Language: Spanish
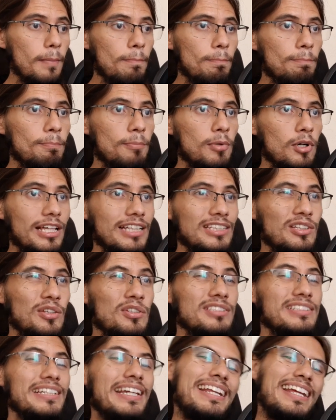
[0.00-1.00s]
porque
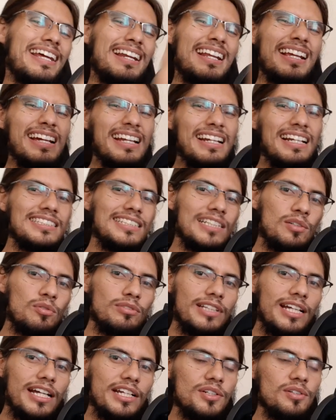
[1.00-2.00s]
todos se irían al canal
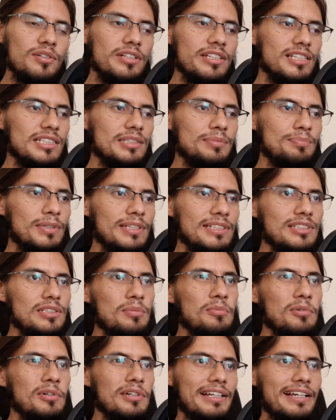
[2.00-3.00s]
secundario y después
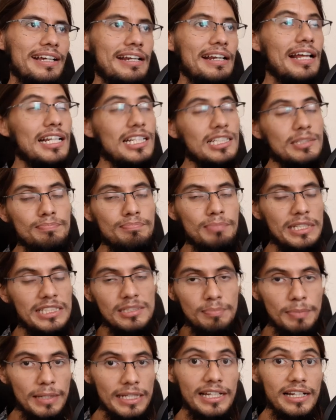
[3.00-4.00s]
como el canal
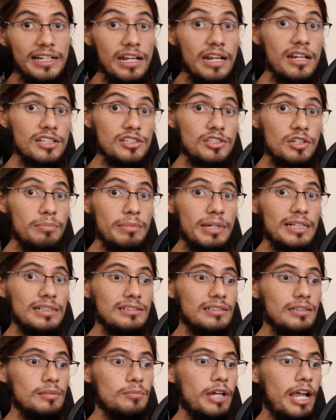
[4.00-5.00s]
principal de Green Retroman
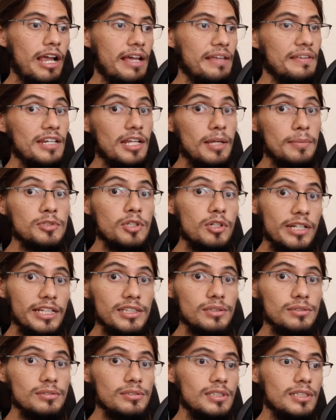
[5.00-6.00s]
como que quedaría
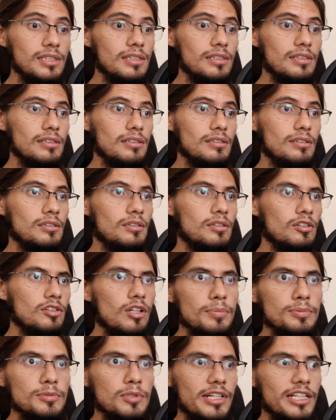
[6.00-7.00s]
obsoleto. O no
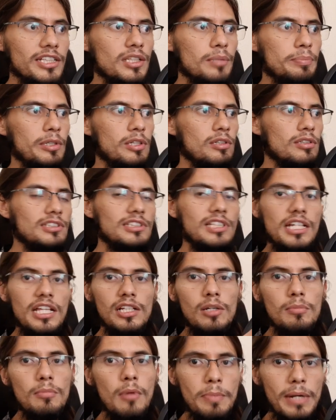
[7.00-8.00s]
obsoleto, pero sería
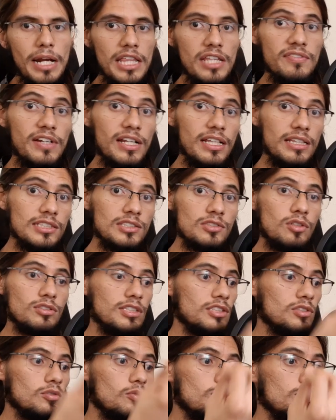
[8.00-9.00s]
como para diferentes
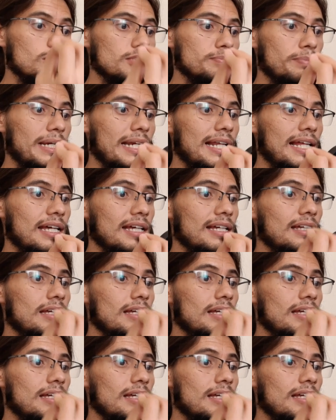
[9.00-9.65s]
cosas. Uno es para